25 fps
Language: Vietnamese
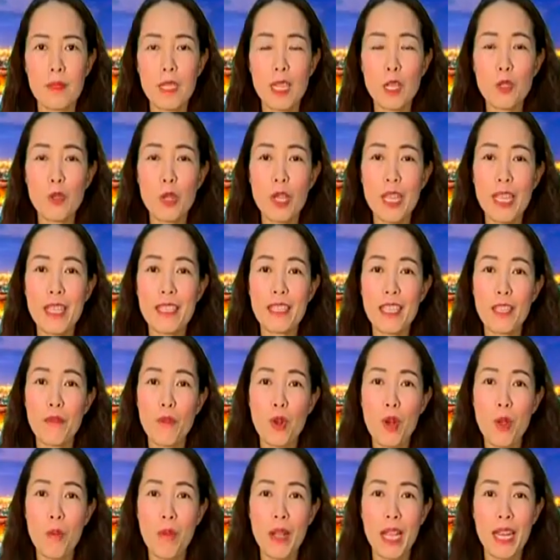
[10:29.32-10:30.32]
Trang truyền hình thành
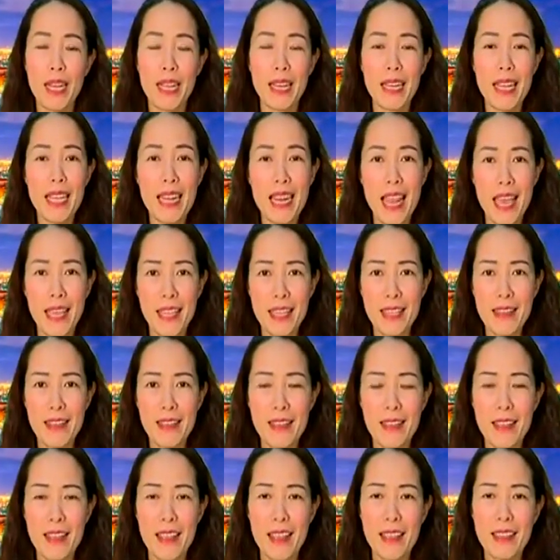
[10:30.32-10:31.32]
phố Đồng Hới đến đây là hết.
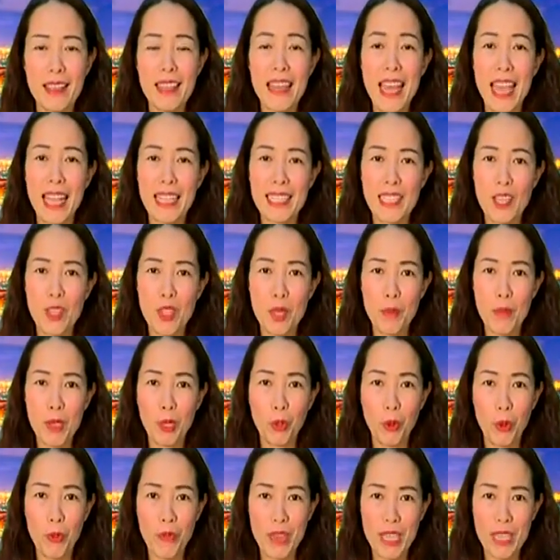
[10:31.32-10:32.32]
Thân hải chào tạm
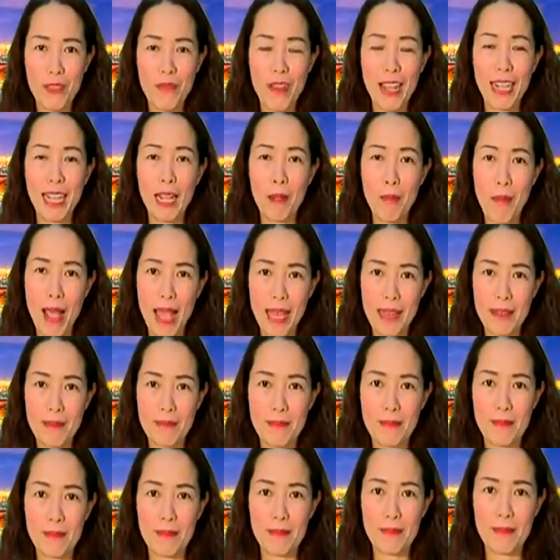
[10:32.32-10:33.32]
biệt quý vị và các
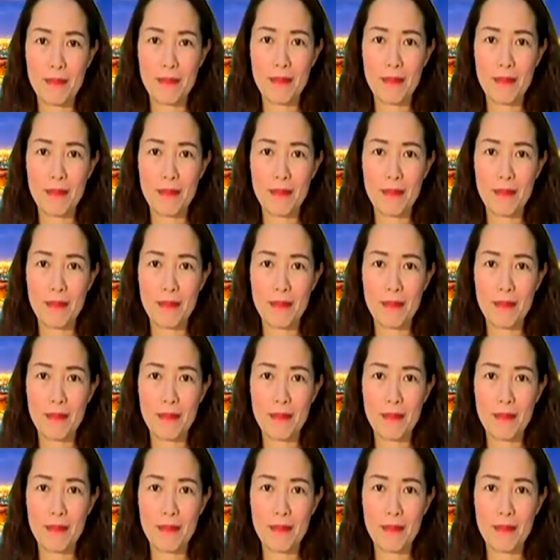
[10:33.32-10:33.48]
bạn.